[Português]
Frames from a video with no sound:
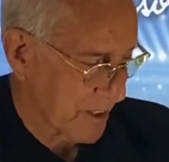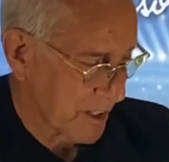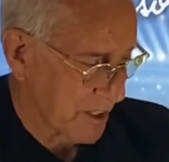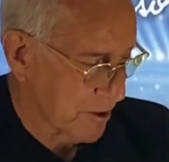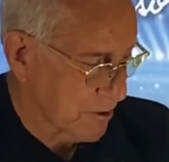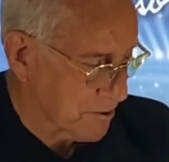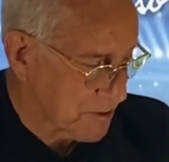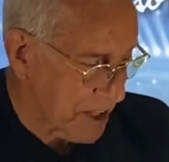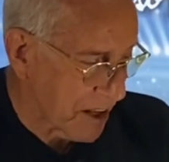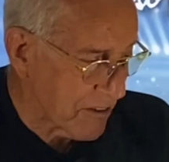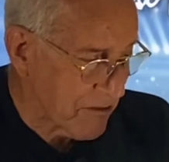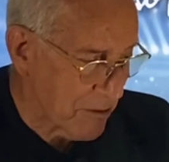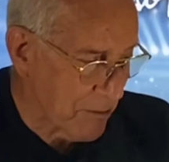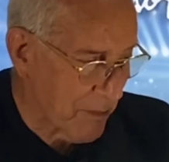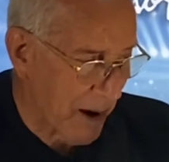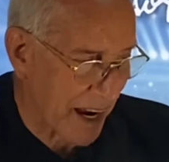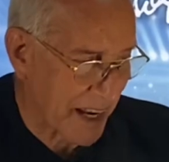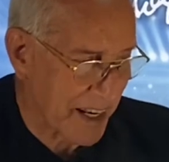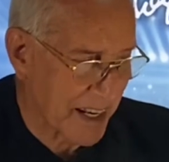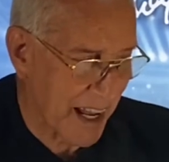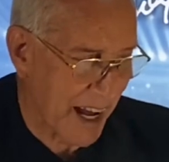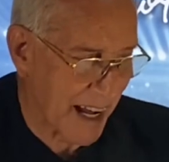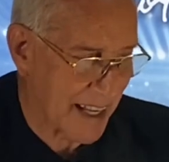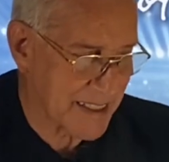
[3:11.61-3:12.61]
Não teve mais
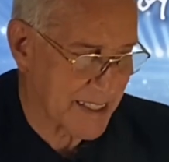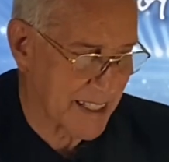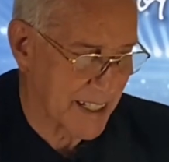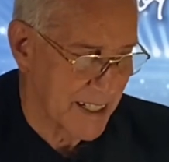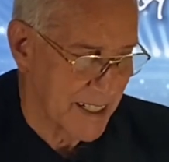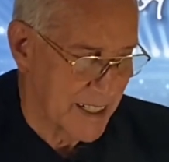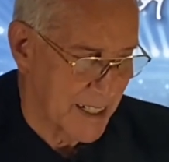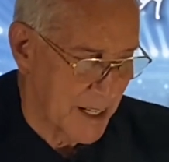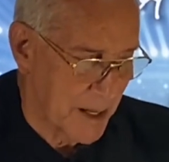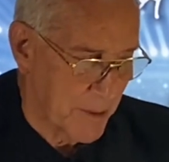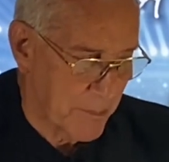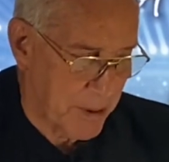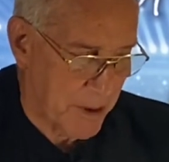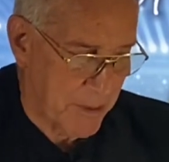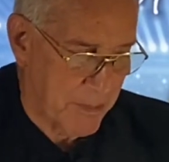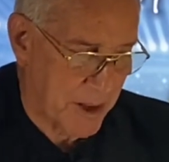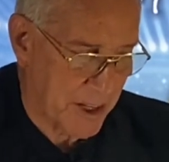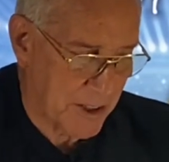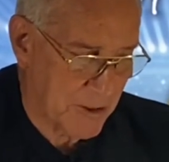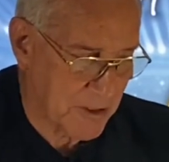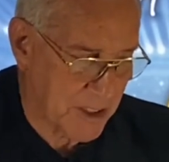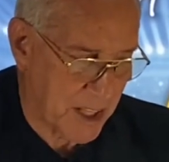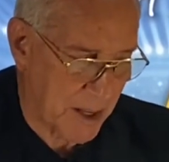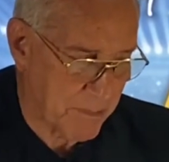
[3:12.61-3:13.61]
nada.
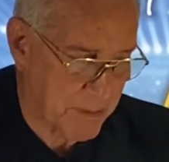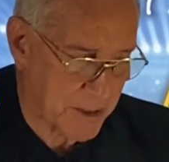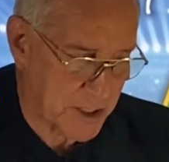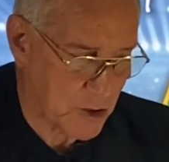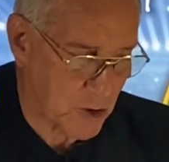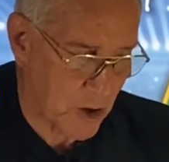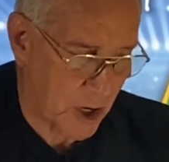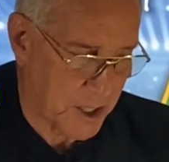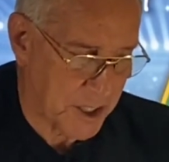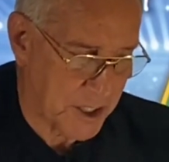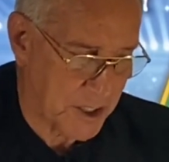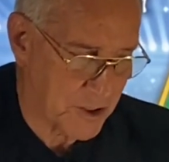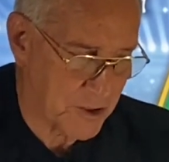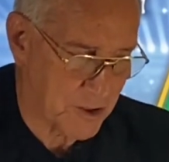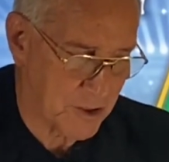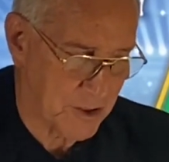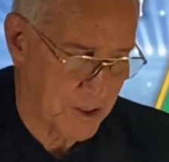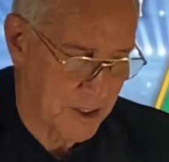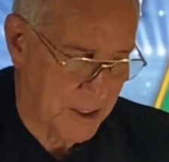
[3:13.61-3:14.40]
Primeiro tempo é só isso.